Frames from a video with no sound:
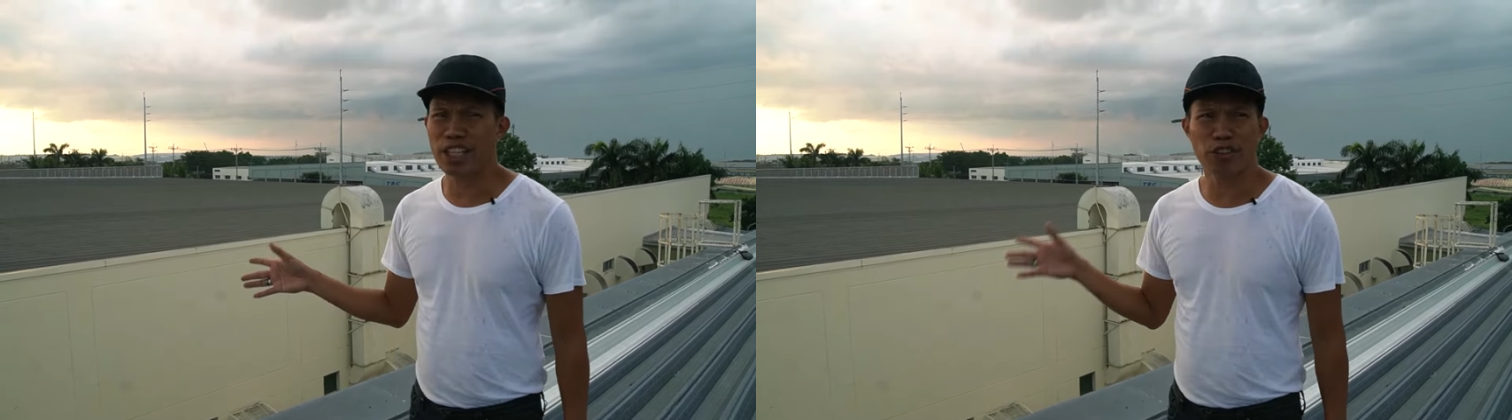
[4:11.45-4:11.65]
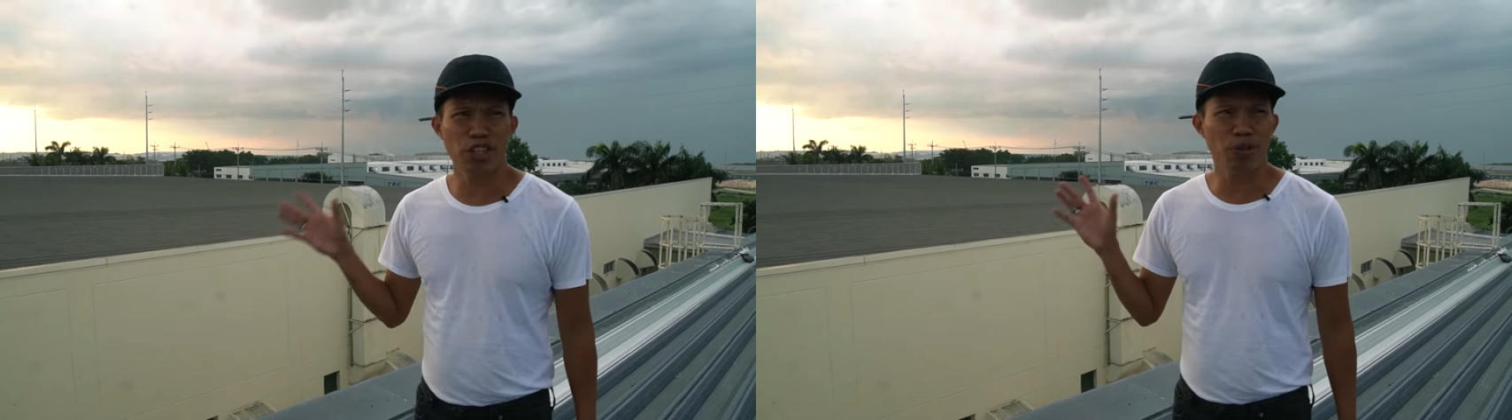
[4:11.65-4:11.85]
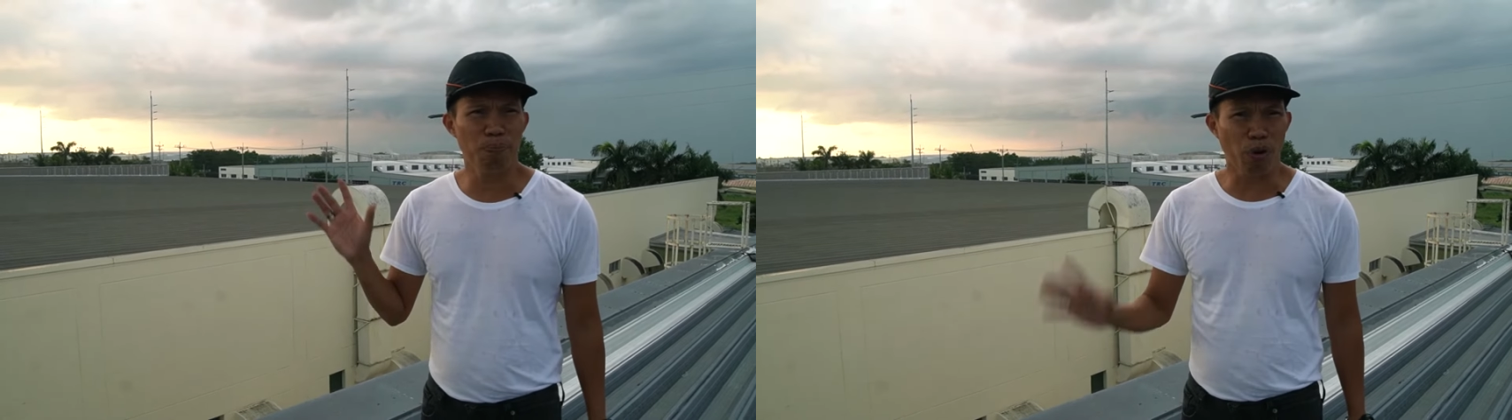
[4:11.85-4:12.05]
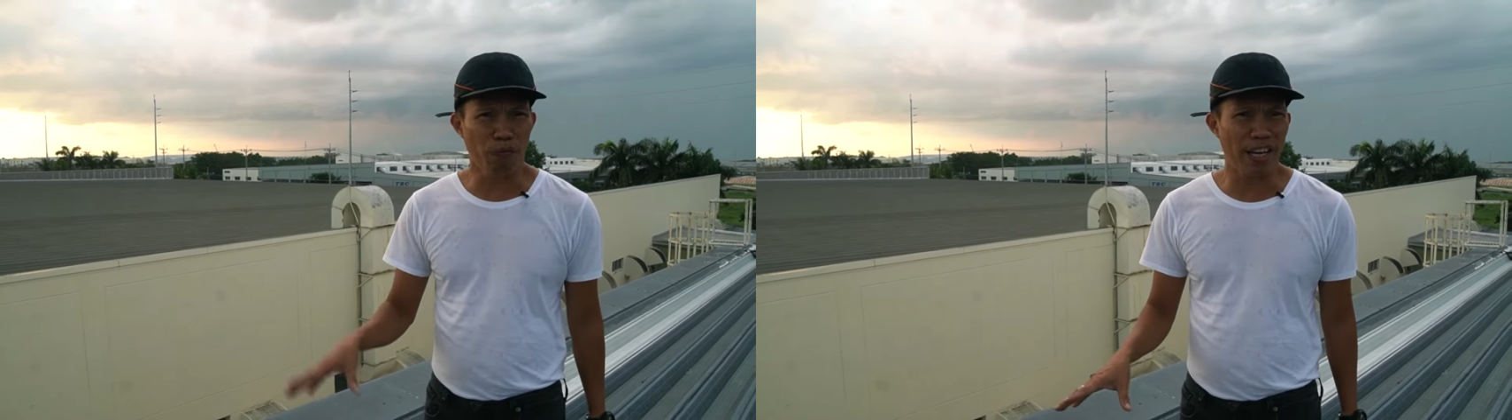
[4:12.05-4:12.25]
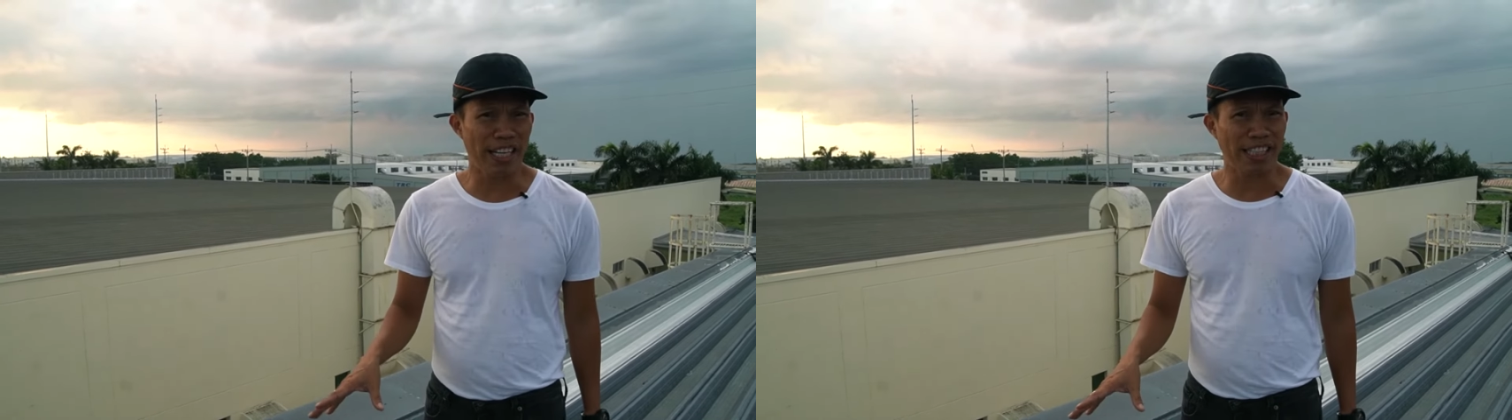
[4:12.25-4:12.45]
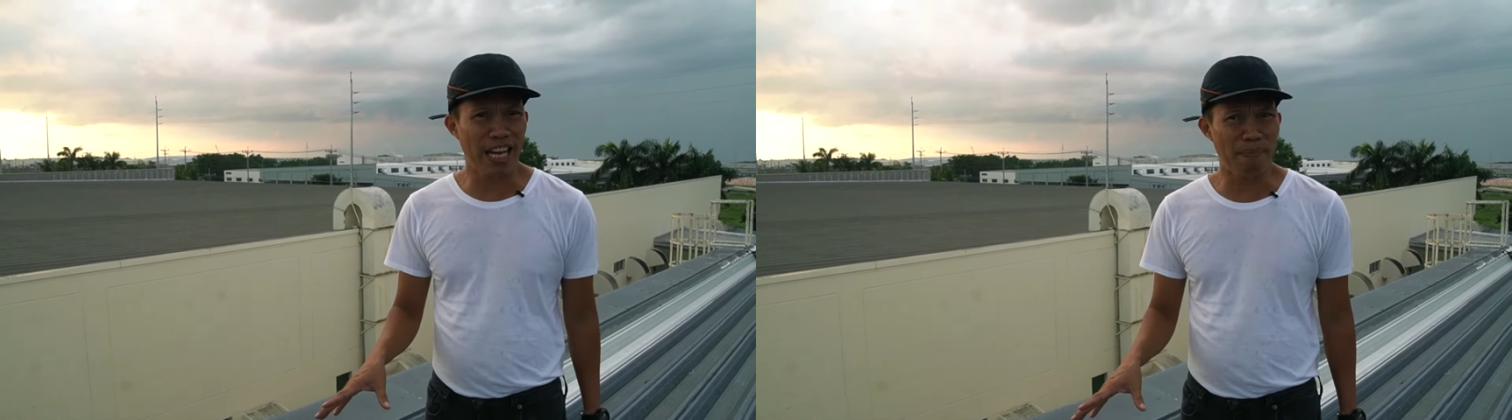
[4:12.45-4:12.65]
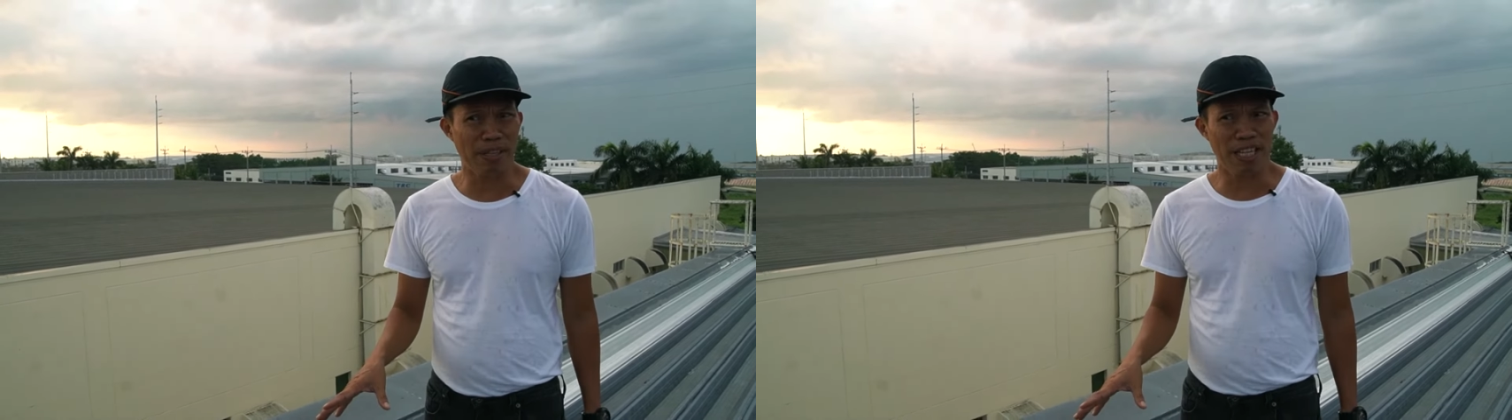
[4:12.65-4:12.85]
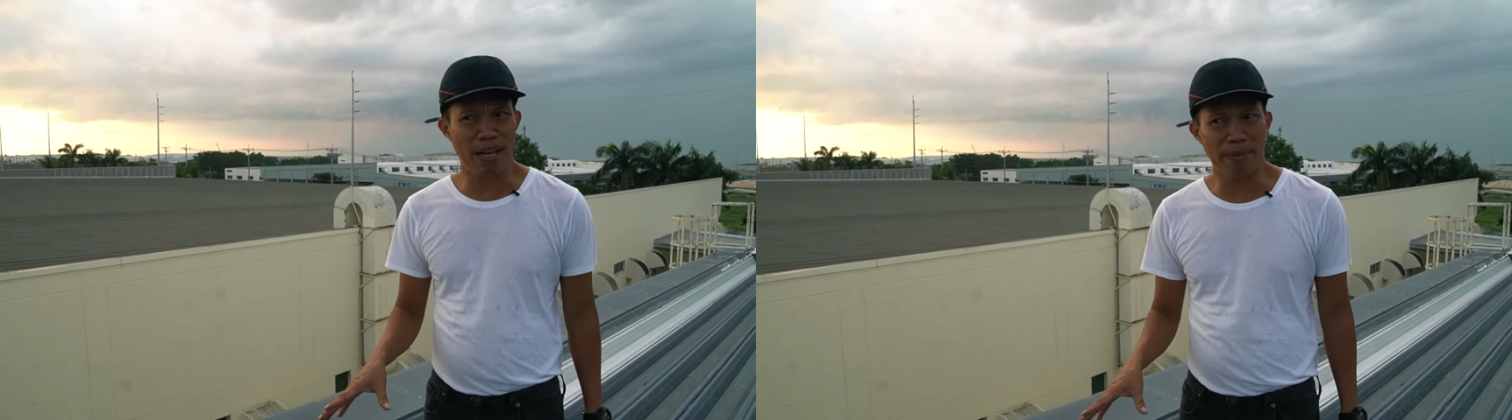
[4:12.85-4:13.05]
ito rin yung profile na ginamit
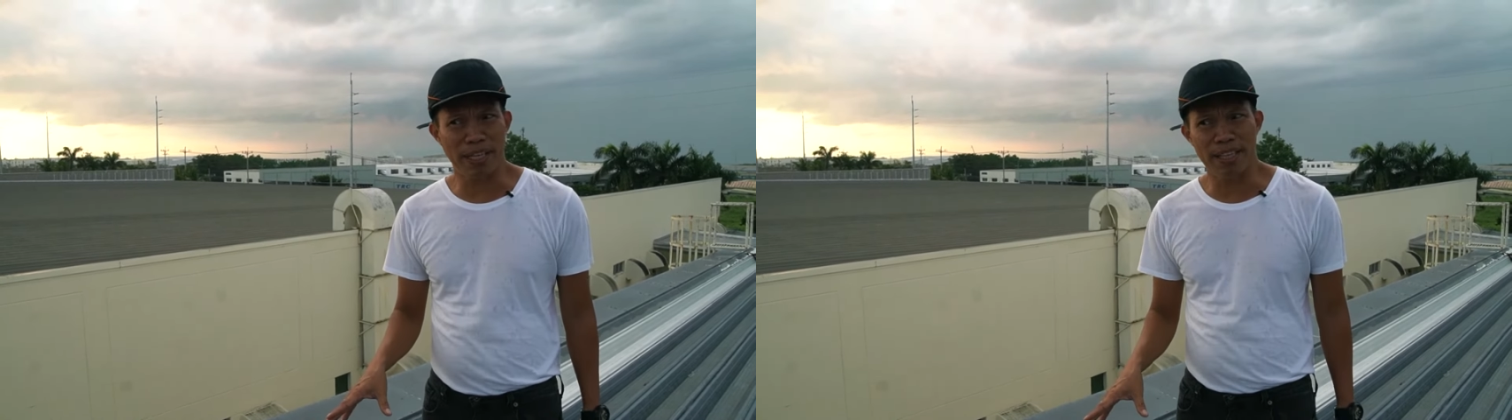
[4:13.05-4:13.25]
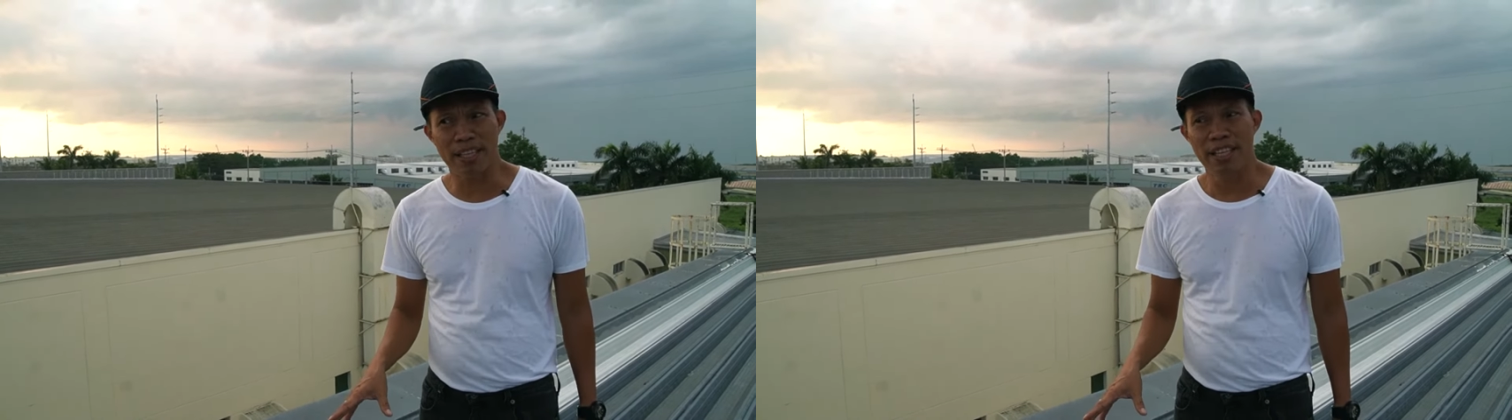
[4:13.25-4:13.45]
namin.